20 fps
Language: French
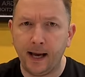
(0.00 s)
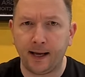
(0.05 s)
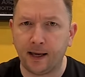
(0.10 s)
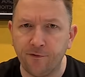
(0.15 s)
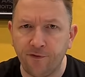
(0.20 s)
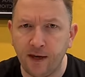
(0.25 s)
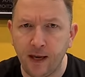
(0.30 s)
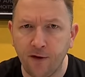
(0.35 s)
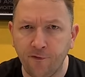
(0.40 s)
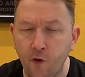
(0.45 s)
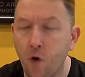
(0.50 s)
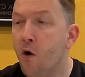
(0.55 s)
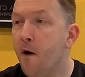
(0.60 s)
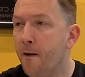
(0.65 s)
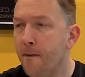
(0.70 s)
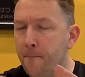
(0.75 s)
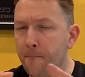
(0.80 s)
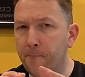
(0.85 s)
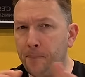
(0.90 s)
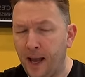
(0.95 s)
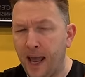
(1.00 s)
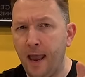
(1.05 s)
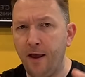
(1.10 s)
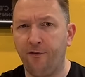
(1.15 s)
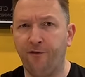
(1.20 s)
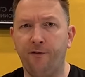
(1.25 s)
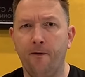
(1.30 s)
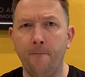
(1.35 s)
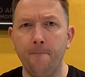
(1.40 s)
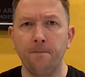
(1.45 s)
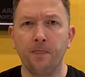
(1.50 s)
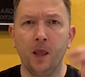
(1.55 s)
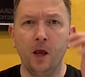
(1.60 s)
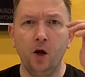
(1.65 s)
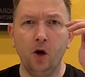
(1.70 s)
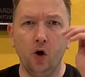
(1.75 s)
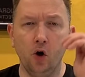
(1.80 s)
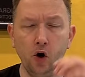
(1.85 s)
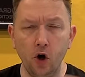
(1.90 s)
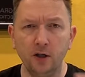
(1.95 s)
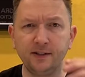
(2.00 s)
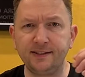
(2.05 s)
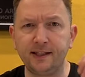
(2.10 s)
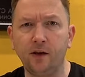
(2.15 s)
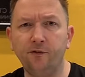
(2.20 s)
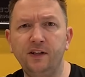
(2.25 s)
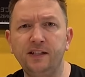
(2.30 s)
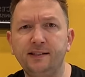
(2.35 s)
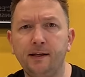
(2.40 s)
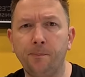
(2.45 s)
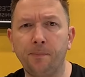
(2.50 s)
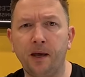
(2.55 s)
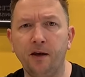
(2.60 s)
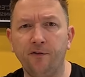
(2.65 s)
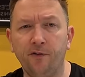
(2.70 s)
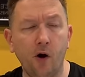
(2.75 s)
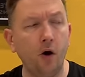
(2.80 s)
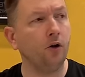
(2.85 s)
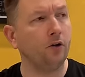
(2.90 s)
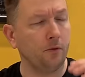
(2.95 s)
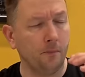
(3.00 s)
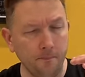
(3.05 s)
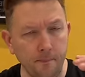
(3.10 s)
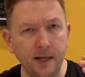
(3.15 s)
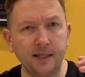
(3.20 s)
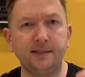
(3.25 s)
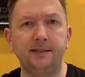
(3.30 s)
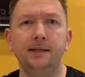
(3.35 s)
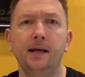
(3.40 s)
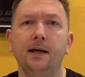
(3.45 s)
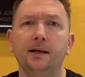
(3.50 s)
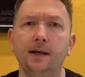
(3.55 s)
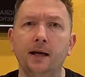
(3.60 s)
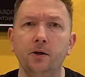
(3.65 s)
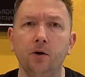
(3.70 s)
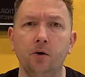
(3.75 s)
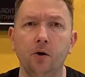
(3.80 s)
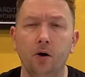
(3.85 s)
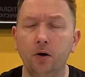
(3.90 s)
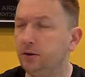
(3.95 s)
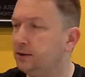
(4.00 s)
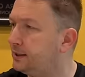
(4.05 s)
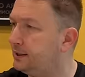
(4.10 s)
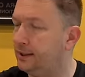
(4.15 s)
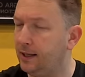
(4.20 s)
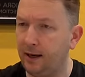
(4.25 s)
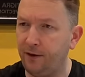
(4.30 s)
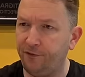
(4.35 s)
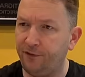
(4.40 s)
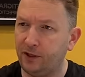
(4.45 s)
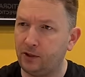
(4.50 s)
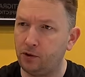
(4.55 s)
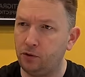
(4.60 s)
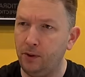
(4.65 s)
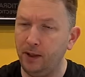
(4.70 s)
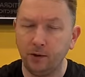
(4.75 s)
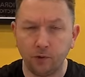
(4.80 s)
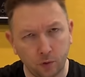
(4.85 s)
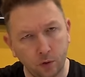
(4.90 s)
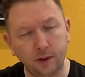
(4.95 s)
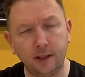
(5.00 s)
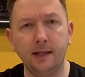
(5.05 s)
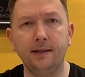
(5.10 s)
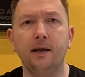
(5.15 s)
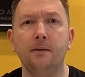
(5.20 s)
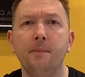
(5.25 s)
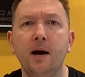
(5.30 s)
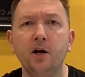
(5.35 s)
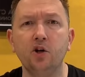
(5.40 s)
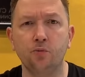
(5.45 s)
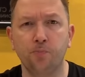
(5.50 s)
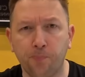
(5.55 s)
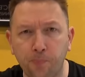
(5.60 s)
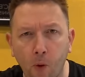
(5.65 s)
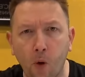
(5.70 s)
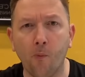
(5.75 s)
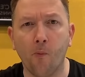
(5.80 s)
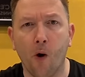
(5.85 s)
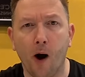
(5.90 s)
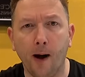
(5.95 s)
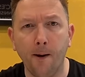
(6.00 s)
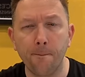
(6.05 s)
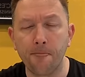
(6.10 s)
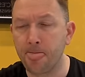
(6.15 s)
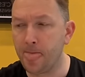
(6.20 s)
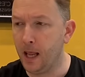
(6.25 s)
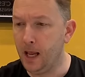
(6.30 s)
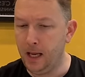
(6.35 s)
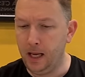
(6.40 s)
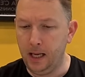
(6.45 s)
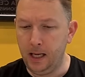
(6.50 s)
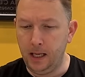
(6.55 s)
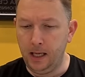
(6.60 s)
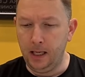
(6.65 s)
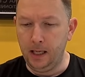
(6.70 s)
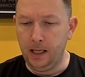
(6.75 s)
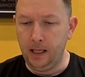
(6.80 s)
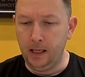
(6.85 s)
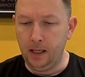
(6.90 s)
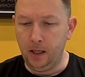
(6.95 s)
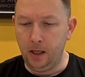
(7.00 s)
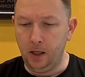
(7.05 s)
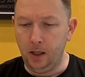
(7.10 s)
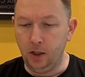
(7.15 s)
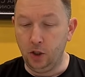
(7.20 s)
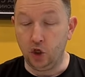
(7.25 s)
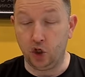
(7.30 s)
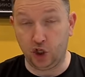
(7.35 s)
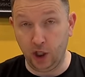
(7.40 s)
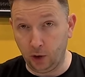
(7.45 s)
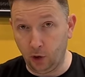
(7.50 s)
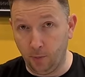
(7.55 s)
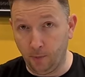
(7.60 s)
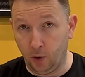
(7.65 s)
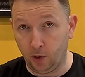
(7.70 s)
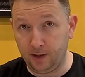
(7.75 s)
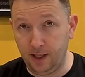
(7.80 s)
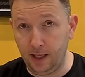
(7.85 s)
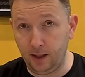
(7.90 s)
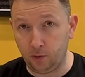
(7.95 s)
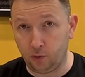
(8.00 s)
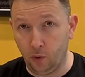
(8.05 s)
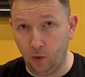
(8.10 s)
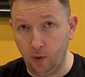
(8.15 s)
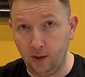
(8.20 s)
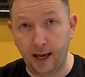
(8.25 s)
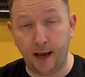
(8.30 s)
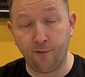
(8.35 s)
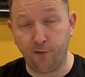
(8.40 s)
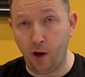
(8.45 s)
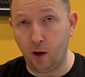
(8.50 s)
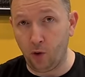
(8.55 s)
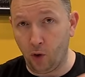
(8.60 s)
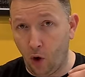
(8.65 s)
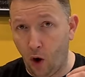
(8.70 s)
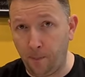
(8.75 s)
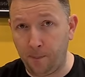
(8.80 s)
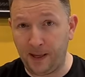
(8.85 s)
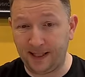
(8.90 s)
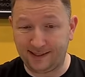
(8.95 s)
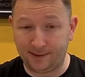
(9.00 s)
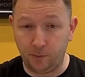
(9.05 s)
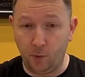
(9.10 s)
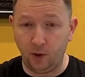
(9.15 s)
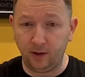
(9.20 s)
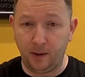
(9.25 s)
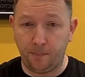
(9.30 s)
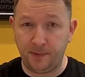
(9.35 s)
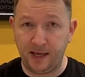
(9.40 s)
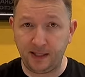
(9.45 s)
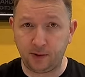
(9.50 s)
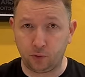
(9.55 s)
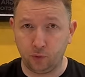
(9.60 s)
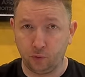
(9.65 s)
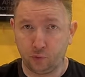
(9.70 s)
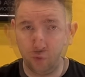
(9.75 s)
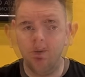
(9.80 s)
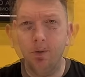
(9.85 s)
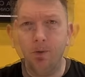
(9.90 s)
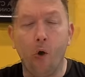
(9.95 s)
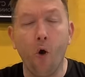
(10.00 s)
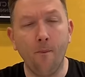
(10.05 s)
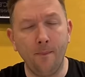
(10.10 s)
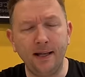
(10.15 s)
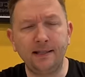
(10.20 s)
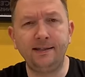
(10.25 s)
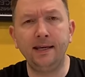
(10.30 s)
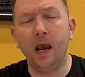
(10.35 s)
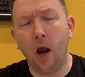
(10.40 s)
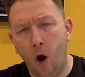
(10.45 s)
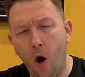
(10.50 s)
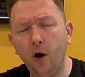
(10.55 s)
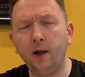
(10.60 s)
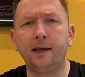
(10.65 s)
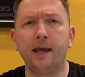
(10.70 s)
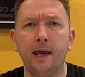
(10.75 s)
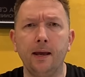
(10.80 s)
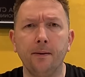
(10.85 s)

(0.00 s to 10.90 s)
réveillez-vous. Bref, le service après-vente, merci à Kayoland qui a effectué toutes les démarches pour moi. J'ai demandé donc à avoir le remplacement des pièces autour. On m'a dit, ok,